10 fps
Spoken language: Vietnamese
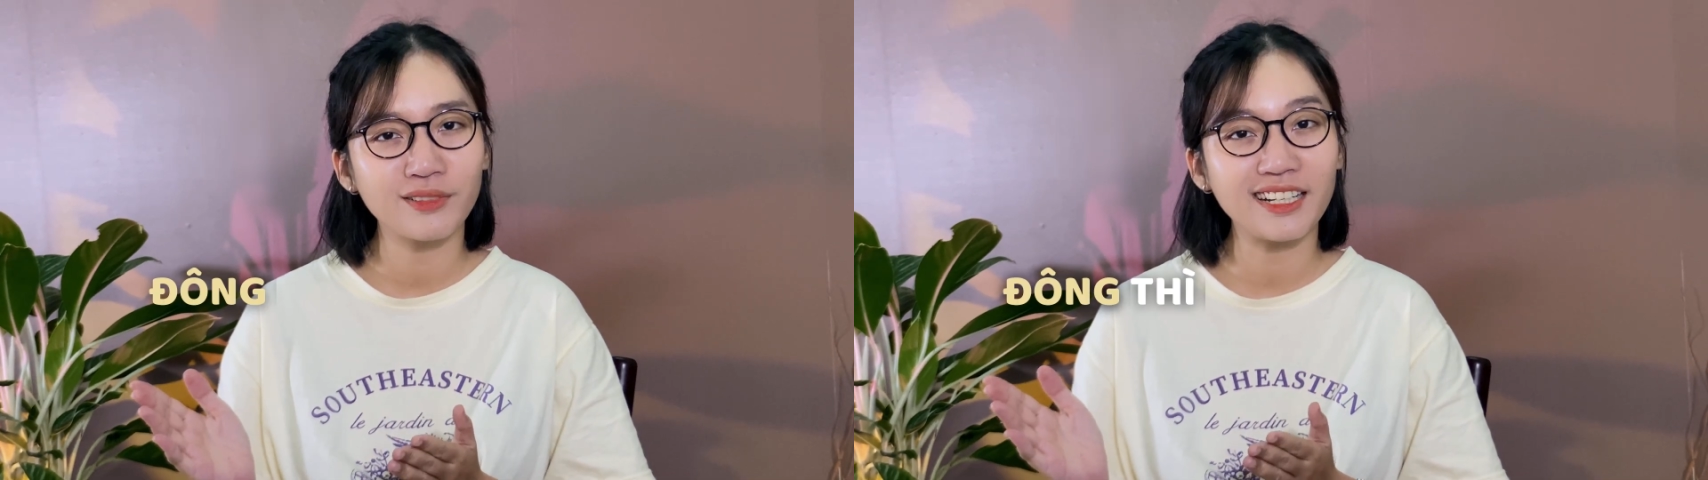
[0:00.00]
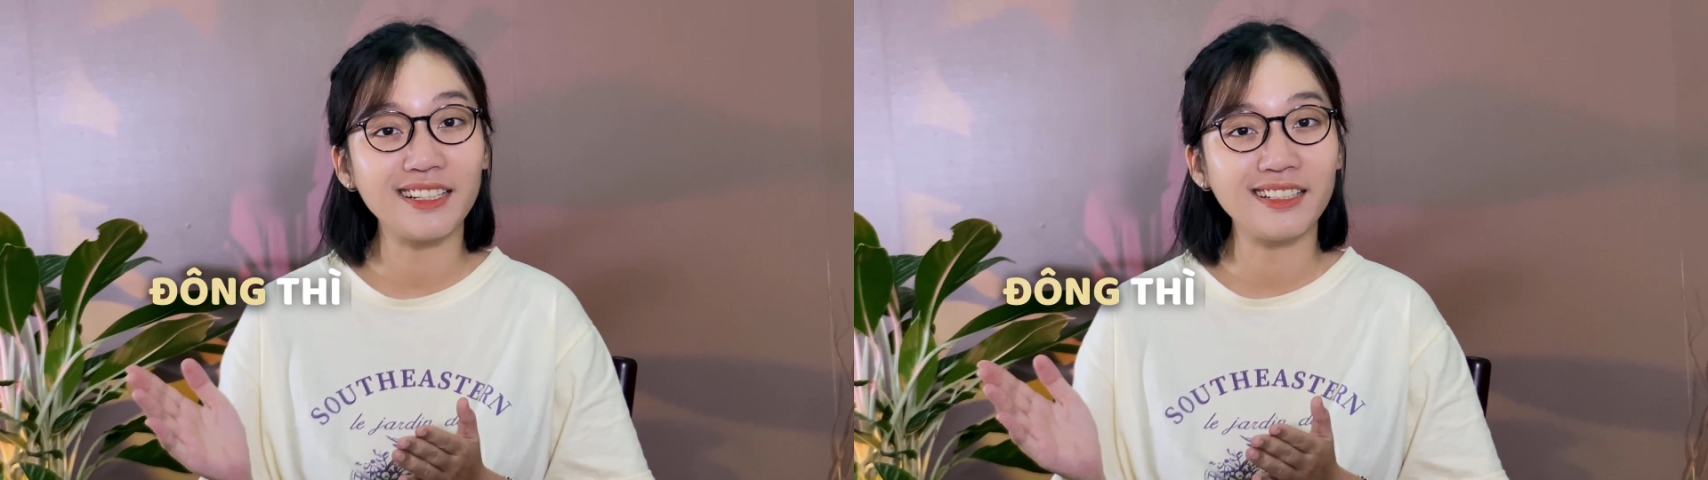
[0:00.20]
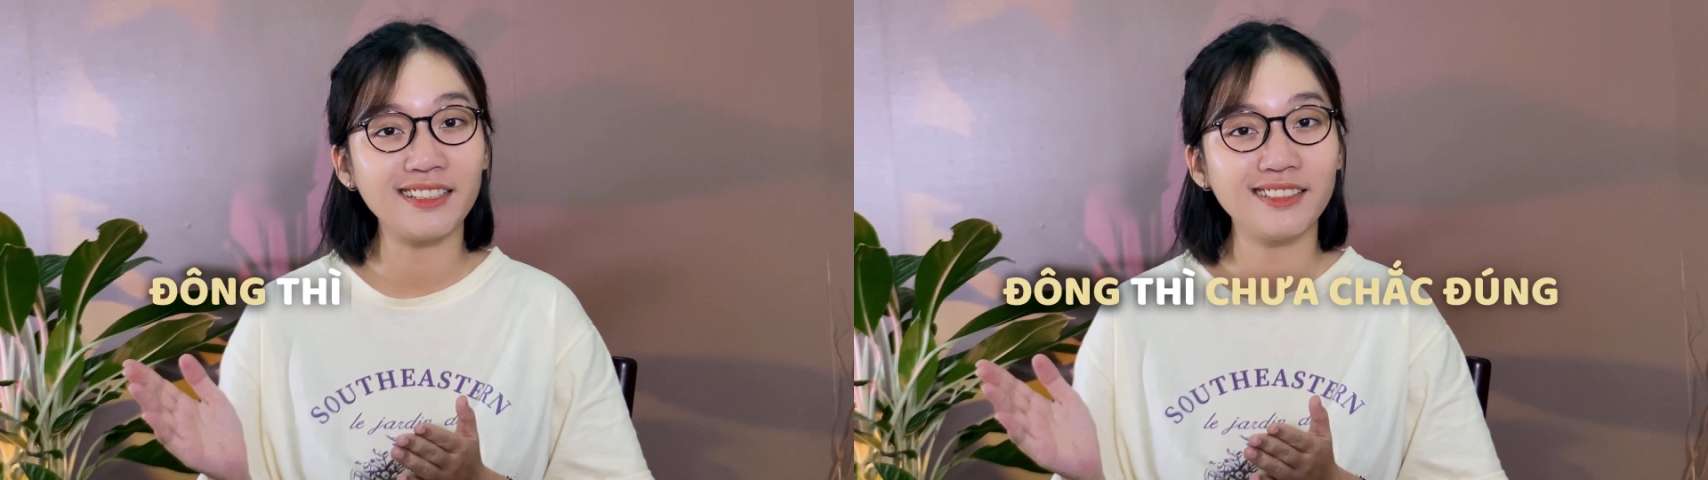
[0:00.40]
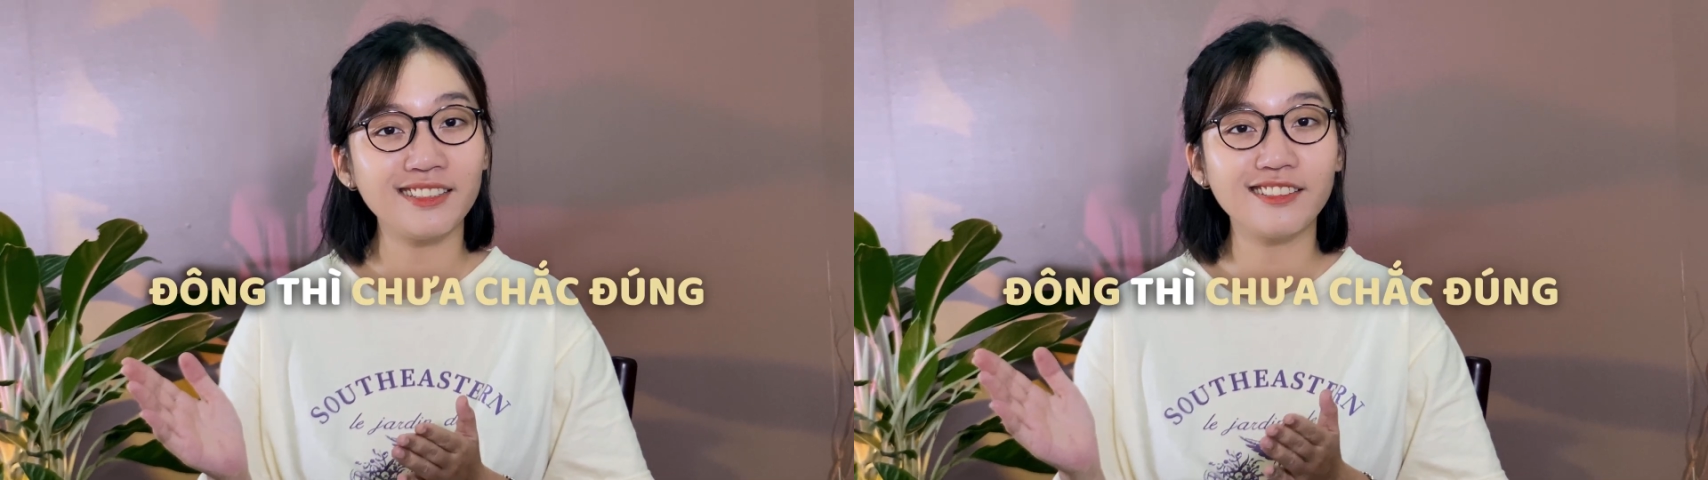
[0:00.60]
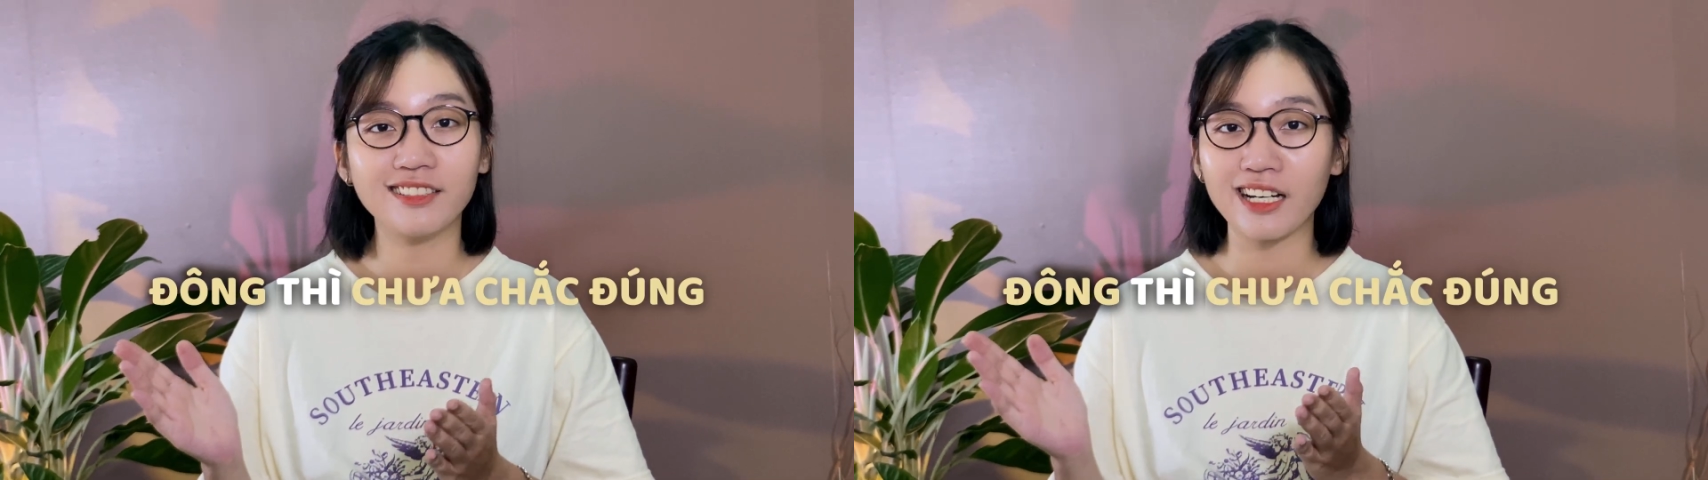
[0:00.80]
thì
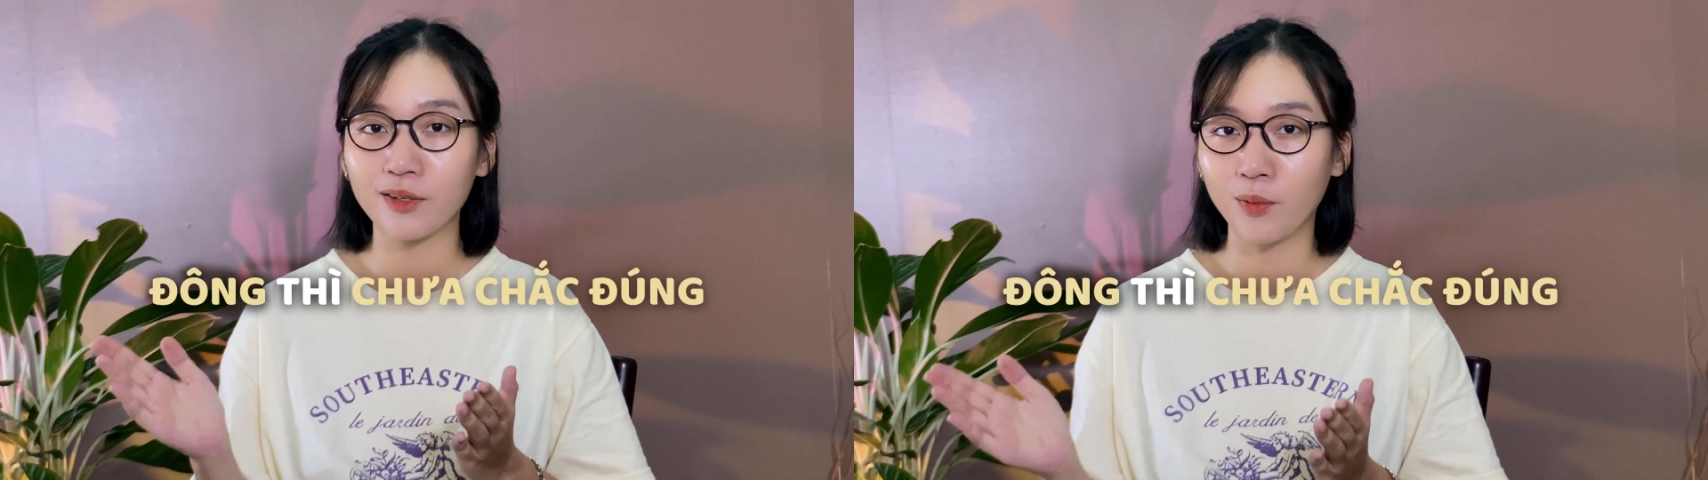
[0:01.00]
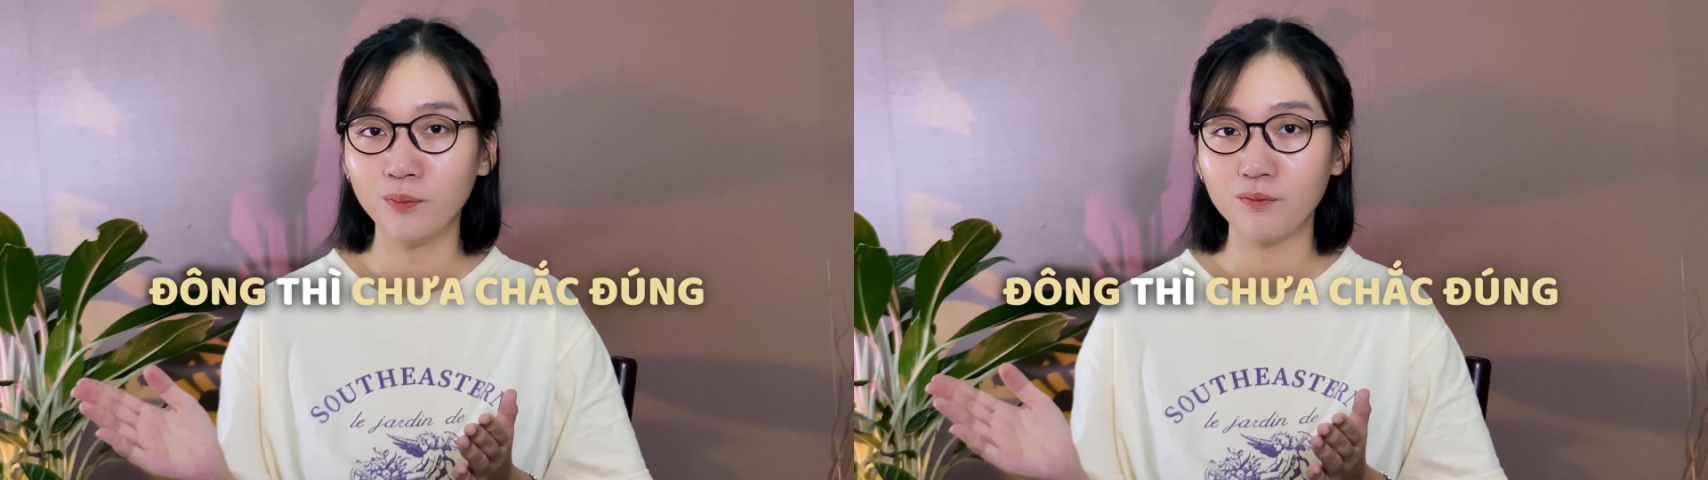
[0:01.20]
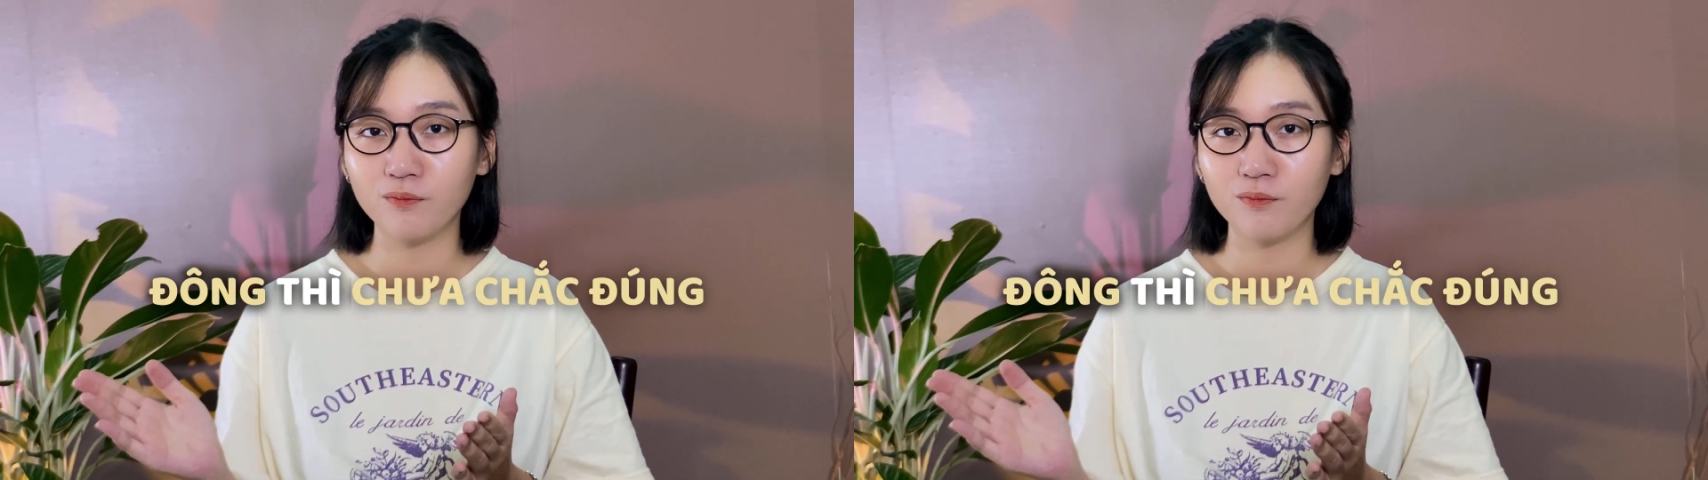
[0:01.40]
chưa chắc đúng